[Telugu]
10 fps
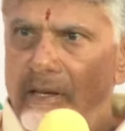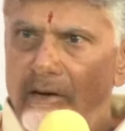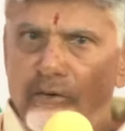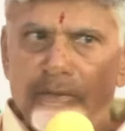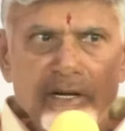ఈ
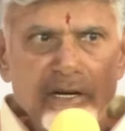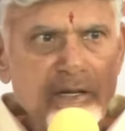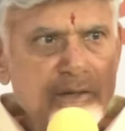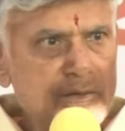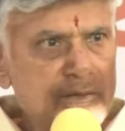
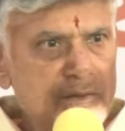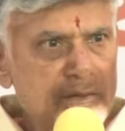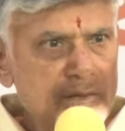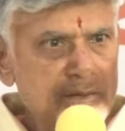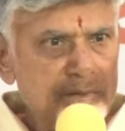అవమానాలు
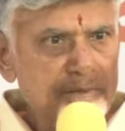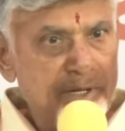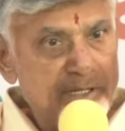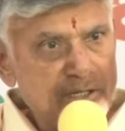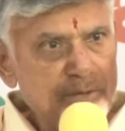
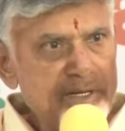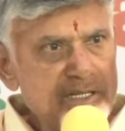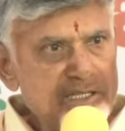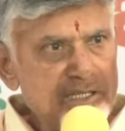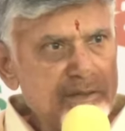ప్రజలు
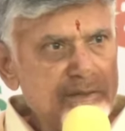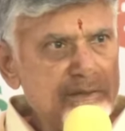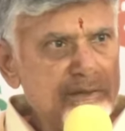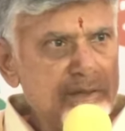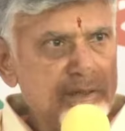భరించారు
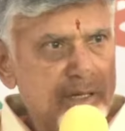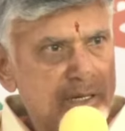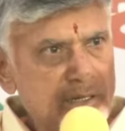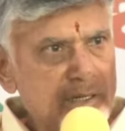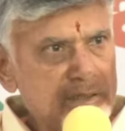
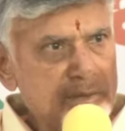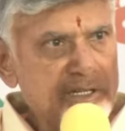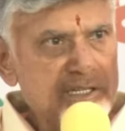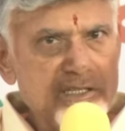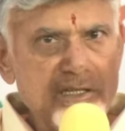కార్యకర్తలు
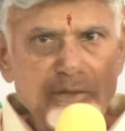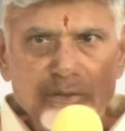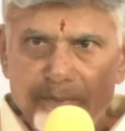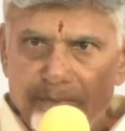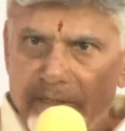
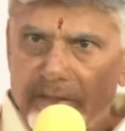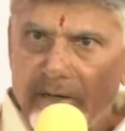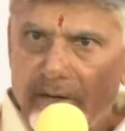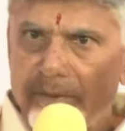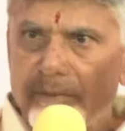భరించారు
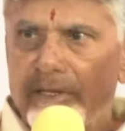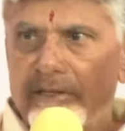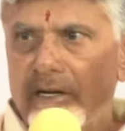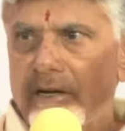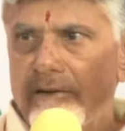పత్రికలు
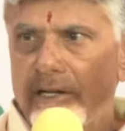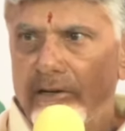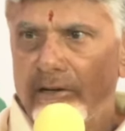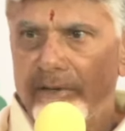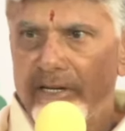పత్రికా
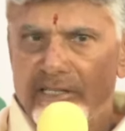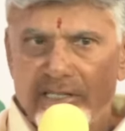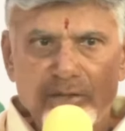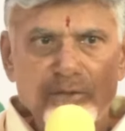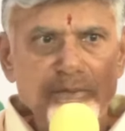విలేకరులు
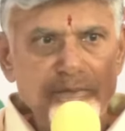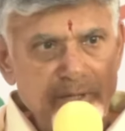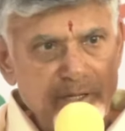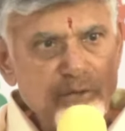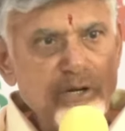భరించారు
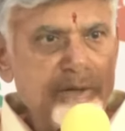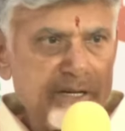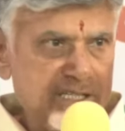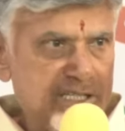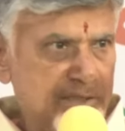మేము కూడా
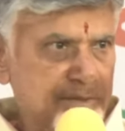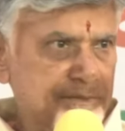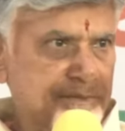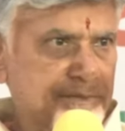భరించాం